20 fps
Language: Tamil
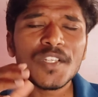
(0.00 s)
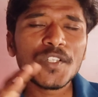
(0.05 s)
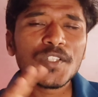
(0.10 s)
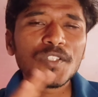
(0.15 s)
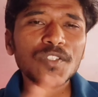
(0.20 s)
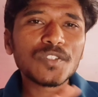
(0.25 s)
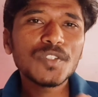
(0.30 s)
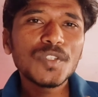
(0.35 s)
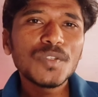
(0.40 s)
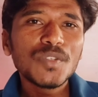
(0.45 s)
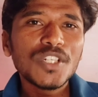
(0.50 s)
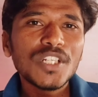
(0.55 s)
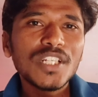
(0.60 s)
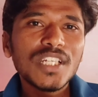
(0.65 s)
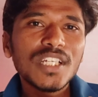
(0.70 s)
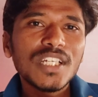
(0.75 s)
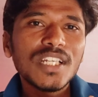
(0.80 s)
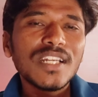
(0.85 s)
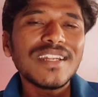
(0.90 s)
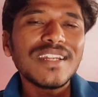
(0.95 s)
ஸோ ஒரு
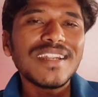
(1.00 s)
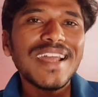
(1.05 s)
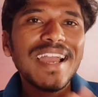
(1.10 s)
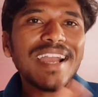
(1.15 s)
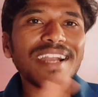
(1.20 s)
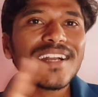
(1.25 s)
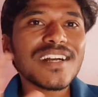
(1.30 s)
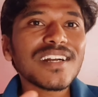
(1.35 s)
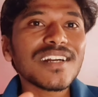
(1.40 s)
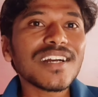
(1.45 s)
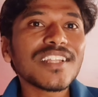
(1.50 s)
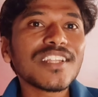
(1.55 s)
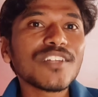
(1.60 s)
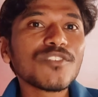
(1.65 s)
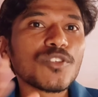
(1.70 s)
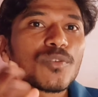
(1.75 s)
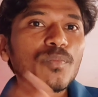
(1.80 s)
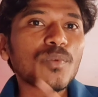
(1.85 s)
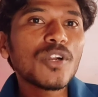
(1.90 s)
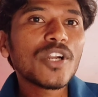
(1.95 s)
லேக் ஆகாத ஒரு
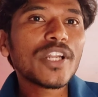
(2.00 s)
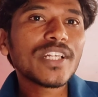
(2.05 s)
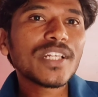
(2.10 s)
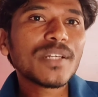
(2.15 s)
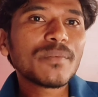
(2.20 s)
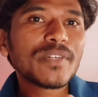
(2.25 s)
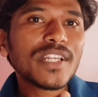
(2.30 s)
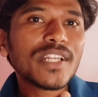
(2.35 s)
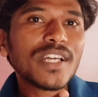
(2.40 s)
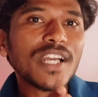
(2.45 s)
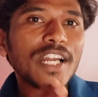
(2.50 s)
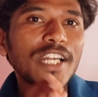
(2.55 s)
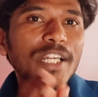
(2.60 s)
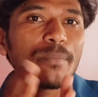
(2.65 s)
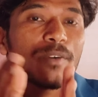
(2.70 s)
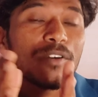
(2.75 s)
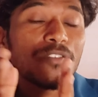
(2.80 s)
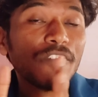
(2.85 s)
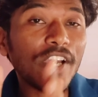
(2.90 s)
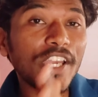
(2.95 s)
ப்ராடக்ட் அப்படின்னா
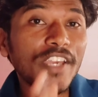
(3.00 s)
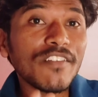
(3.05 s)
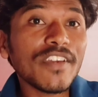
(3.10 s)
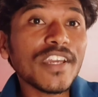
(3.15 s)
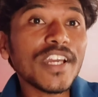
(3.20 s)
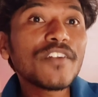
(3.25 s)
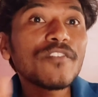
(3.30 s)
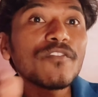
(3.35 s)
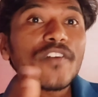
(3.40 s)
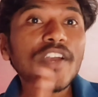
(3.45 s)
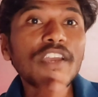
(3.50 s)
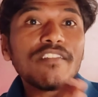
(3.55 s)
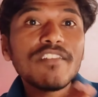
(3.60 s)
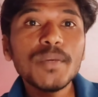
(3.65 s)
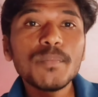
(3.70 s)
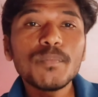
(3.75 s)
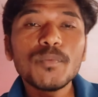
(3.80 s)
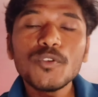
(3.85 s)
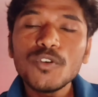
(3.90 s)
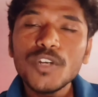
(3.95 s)
கண்டிப்பாக ஃபைவ் ஏ அண்ட் ஃபைவ் ஏ
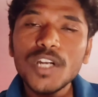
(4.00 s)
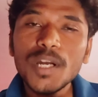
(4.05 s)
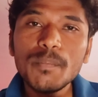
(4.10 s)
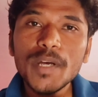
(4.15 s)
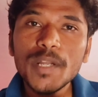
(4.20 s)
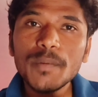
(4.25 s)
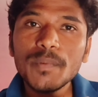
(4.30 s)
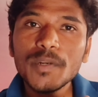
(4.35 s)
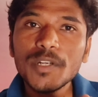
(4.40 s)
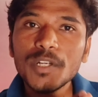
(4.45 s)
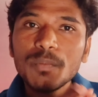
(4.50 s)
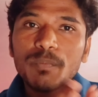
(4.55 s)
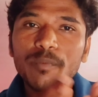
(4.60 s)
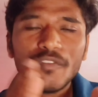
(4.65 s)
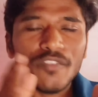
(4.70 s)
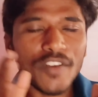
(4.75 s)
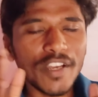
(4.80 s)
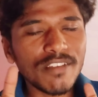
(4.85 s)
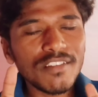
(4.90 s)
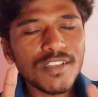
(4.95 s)
ப்ரோ கம்பேர் பண்ணுறப்போ
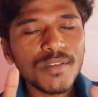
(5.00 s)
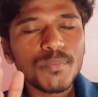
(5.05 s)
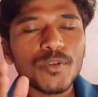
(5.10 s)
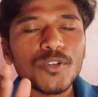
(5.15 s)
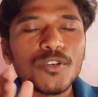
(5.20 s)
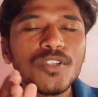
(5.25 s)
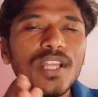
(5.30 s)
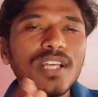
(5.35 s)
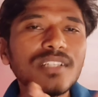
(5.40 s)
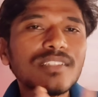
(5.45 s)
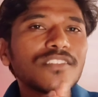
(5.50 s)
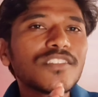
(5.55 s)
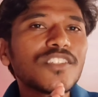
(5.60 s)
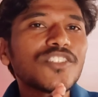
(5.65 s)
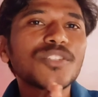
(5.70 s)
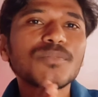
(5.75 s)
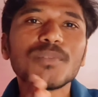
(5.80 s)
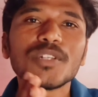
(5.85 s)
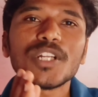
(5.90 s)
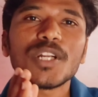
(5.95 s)
ஃபைவ் ஏ ப்ரோ தான் சஜஷன்
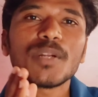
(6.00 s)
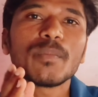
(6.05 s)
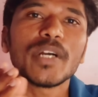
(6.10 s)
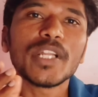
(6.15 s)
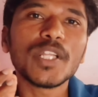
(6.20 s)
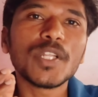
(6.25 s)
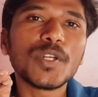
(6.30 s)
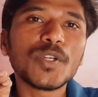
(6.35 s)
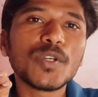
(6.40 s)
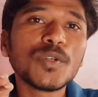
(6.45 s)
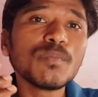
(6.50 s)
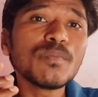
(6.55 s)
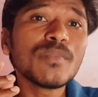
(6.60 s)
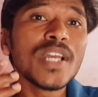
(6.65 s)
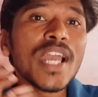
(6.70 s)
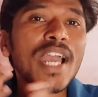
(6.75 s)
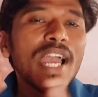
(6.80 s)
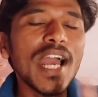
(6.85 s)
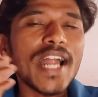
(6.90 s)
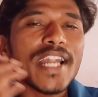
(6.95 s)
பண்ணுற மாதிரி இருக்கும்
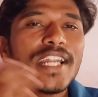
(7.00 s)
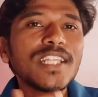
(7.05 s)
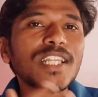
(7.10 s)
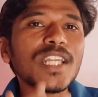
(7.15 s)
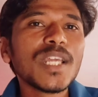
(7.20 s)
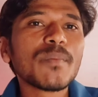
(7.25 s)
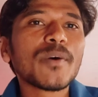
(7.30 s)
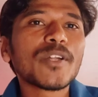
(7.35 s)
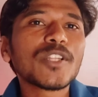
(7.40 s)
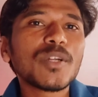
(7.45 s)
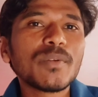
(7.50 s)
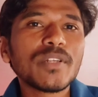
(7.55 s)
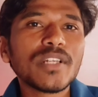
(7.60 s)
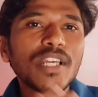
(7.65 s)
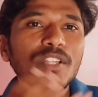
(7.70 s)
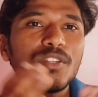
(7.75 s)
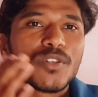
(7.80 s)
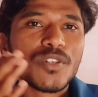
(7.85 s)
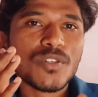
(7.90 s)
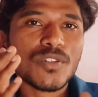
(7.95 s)
அண்ட் இதிலே பார்த்தோம் அப்படின்னா இது
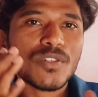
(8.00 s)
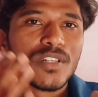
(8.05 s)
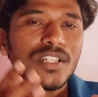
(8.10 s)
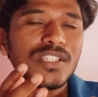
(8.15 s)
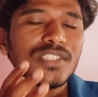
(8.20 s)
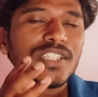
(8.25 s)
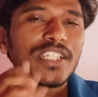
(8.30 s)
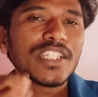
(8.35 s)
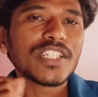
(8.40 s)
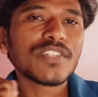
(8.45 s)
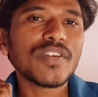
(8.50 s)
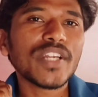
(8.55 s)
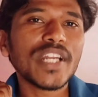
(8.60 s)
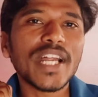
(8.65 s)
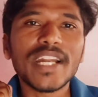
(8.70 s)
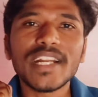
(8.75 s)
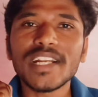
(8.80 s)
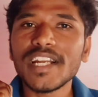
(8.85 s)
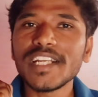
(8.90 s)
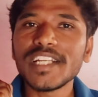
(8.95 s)
ஒரு கூகுள் சர்டிஃபைட்
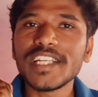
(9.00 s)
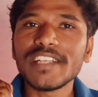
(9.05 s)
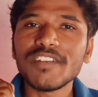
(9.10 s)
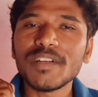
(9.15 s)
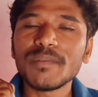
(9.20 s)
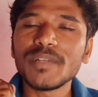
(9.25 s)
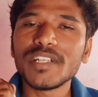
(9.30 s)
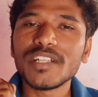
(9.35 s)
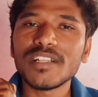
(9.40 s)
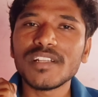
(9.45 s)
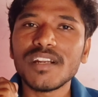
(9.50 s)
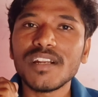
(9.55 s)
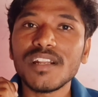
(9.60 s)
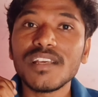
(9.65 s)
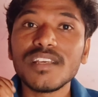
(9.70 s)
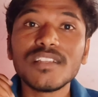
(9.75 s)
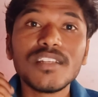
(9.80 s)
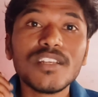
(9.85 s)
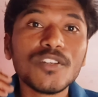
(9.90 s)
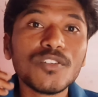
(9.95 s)
ஆண்ட்ராய்ட் டிவி அப்படின்றதுனால
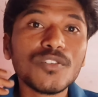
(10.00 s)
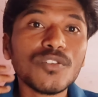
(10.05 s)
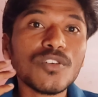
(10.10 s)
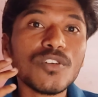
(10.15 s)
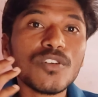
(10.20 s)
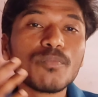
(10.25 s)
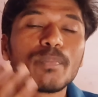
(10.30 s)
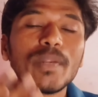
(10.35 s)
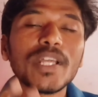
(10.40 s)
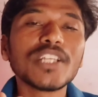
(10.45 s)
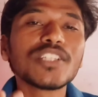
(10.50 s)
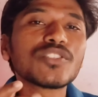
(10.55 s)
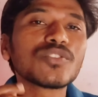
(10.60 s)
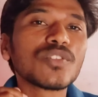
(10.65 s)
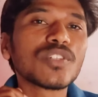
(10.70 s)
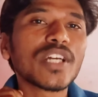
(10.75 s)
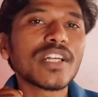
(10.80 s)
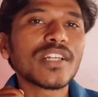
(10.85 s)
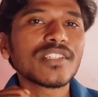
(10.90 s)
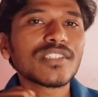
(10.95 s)
இதுலேயே கூகுள் பிளே
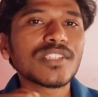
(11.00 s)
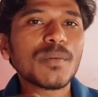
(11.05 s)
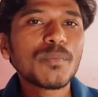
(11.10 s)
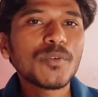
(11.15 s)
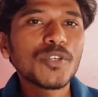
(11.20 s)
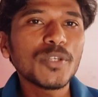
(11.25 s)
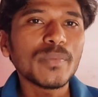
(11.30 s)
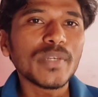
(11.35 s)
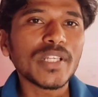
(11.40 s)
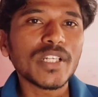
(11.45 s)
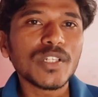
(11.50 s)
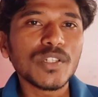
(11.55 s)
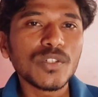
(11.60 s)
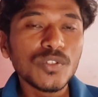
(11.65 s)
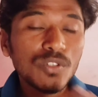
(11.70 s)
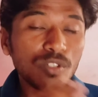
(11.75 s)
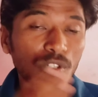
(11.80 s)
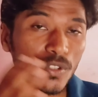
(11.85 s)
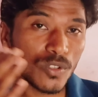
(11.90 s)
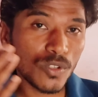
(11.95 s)
ஸ்டோருக்கான சப்போர்ட்டுமே இருக்குது
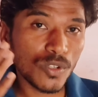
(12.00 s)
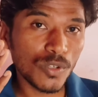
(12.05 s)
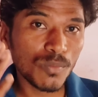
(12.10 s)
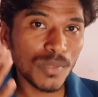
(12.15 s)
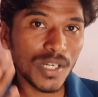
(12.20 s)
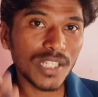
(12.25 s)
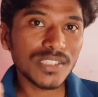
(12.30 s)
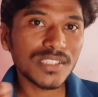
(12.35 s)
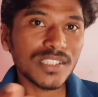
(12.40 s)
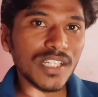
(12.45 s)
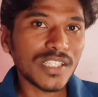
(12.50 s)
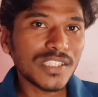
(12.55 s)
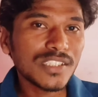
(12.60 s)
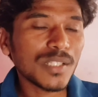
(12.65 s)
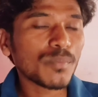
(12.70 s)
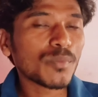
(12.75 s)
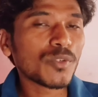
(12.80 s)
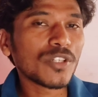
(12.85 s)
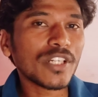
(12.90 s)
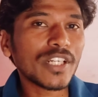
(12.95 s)
கூகுள் க்ரோம் காஸ்ட்டுக்கான
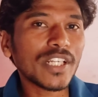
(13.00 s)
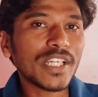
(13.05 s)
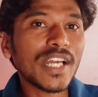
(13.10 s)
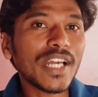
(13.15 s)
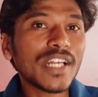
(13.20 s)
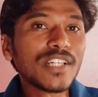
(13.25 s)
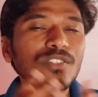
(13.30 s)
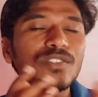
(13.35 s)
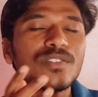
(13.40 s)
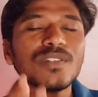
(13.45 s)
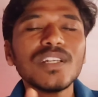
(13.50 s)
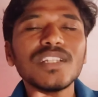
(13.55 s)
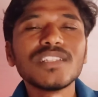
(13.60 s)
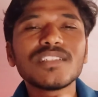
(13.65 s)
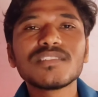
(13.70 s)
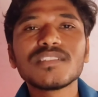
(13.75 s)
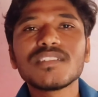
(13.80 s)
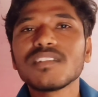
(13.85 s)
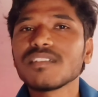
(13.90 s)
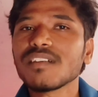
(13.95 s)
சப்போர்ட் இருக்குது அண்ட் கூகுள்
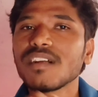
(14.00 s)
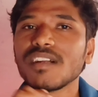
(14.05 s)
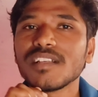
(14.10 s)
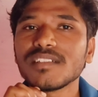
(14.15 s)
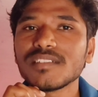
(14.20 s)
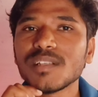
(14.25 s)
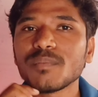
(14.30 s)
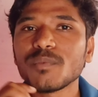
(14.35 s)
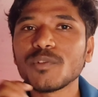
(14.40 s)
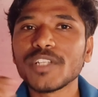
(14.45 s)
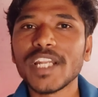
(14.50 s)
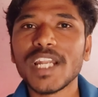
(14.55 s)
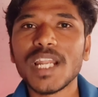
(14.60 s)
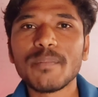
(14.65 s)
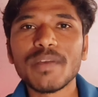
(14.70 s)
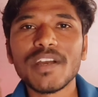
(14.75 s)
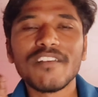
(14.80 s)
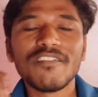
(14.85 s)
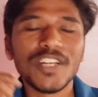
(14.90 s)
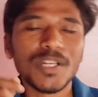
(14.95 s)
அசிஸ்டன்ட்கான சப்போர்ட் எல்லாமே
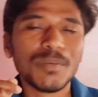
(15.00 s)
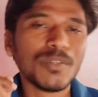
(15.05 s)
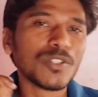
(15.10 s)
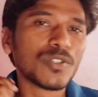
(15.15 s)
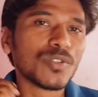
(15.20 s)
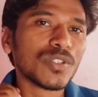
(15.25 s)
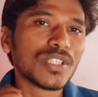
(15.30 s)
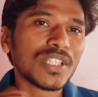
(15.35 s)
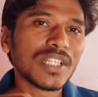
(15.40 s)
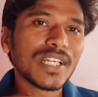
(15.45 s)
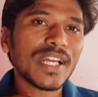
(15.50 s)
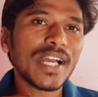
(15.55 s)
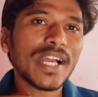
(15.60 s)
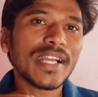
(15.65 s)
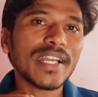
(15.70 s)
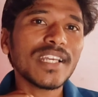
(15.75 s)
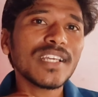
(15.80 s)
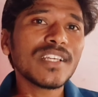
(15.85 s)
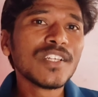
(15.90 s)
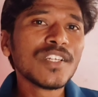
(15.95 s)
அவைலபிள் கொடுத்துருக்காங்க
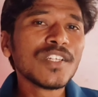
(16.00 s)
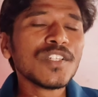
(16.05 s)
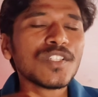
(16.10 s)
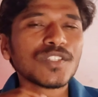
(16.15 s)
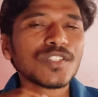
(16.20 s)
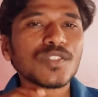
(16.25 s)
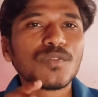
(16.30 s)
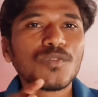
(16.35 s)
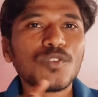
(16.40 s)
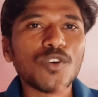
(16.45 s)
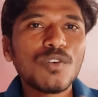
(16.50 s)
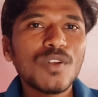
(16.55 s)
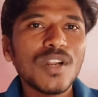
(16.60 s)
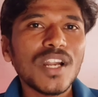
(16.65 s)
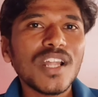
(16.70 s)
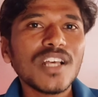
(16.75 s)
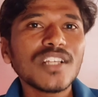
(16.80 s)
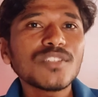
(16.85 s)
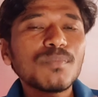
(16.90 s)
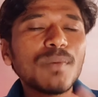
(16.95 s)
ஸோ ஓவராலாக
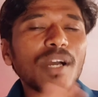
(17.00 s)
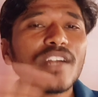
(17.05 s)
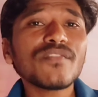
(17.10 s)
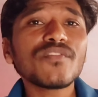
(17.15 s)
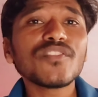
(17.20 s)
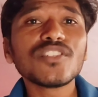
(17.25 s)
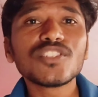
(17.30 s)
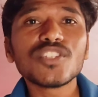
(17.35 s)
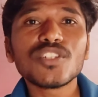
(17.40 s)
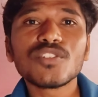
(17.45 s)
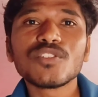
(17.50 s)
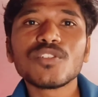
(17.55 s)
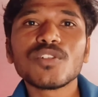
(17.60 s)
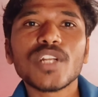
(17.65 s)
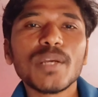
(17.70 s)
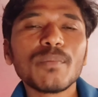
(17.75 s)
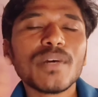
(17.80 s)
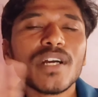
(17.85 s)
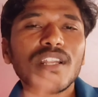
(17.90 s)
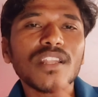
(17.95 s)
ஸ்மார்ட் ஃபியூச்சரும் ஒரே
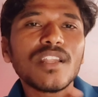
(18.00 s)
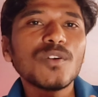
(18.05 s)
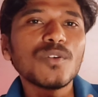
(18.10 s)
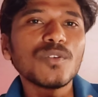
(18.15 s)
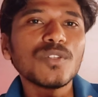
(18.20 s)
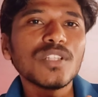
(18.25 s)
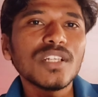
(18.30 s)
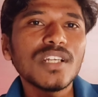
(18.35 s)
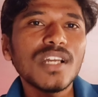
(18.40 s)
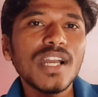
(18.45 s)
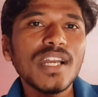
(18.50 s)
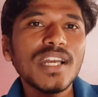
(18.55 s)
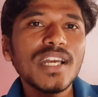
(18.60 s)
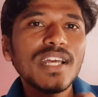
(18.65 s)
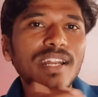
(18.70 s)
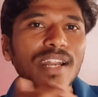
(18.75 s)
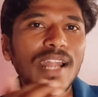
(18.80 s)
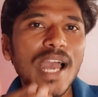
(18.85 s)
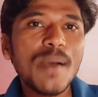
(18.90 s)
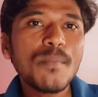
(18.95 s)
மாதிரி தான் கொடுத்துருக்காங்க
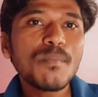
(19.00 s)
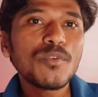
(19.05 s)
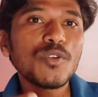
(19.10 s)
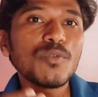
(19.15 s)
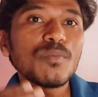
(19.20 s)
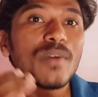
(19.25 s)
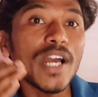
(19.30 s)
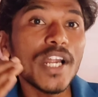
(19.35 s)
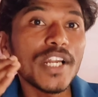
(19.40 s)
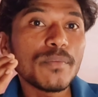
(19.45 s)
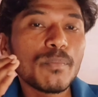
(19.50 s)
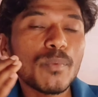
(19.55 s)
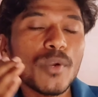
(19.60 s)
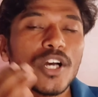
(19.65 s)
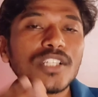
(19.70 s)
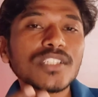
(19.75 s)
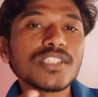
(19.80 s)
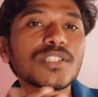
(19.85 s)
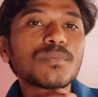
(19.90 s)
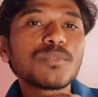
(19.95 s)
ரேம் ரோம் அண்ட்
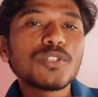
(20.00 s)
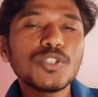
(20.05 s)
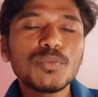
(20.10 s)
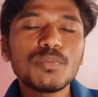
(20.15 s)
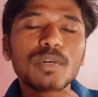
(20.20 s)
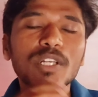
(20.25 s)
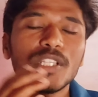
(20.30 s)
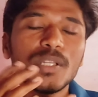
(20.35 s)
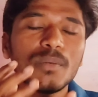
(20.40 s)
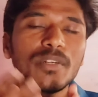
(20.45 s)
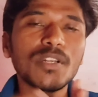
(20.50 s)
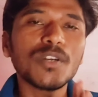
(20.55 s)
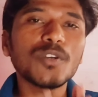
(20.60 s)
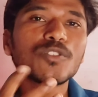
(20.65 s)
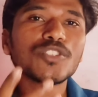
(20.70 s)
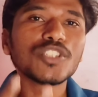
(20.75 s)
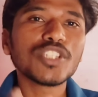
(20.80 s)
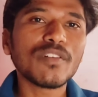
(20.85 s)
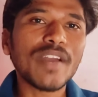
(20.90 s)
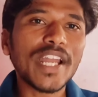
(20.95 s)
ப்ராசஸர் மட்டும் பார்த்தோம் அப்படின்னா கொஞ்சம்
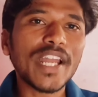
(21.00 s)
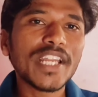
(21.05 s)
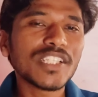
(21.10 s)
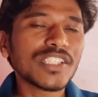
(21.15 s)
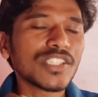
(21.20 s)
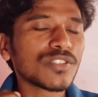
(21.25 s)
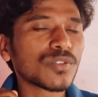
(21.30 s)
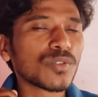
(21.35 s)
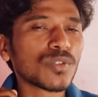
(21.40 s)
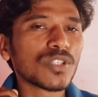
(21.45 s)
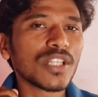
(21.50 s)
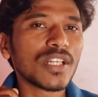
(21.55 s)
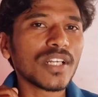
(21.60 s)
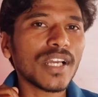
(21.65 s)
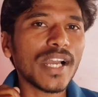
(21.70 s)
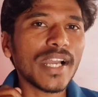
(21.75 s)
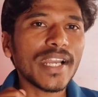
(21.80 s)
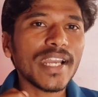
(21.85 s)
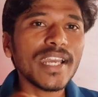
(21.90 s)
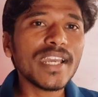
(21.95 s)
வேரியேஷன் கொடுத்துருக்காங்க
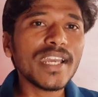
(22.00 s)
